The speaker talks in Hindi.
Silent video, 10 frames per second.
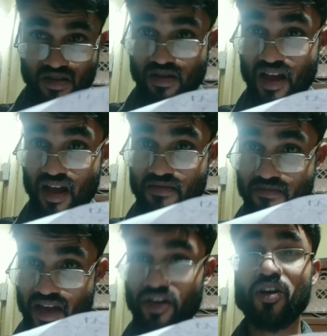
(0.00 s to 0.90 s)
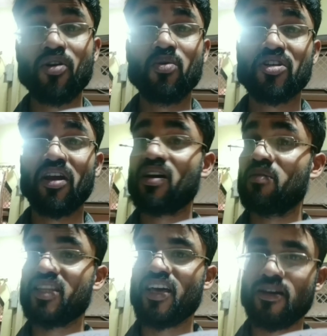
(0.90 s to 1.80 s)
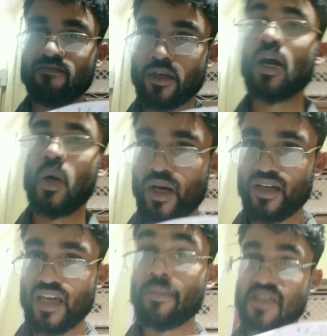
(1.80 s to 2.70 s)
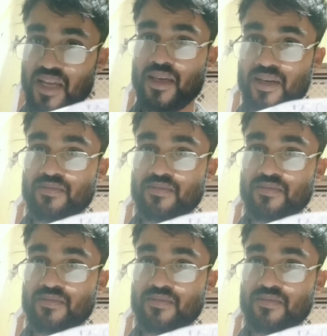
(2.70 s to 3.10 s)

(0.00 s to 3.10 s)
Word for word: हाँ मैं ही टीटी हूँ इस ट्रेन का बताइए क्या हुआ क्या परेशानी है